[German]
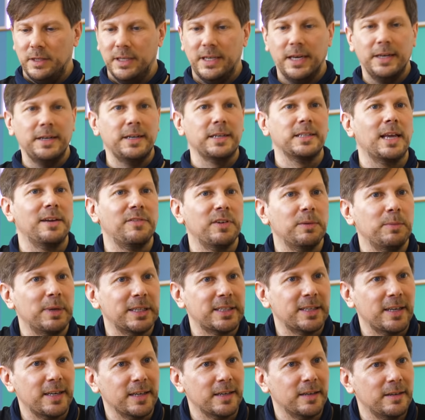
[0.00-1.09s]
Ich kann dir das ja einfach mal
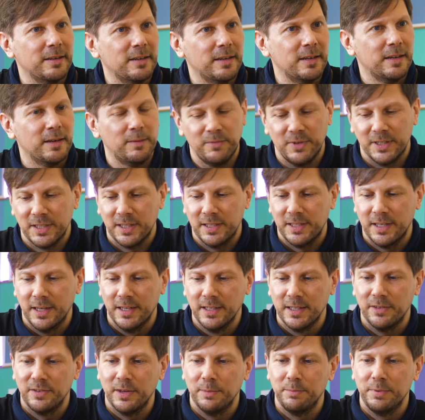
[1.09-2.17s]
zeigen, ja, ähm, was sich
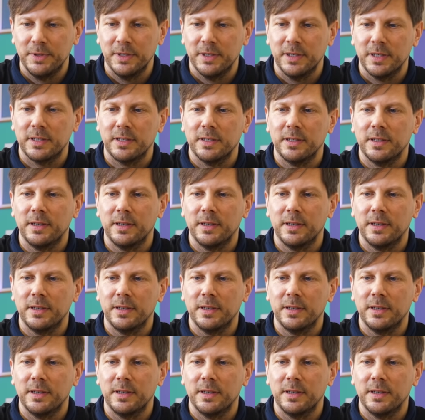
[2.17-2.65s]
dahinter verbirgt.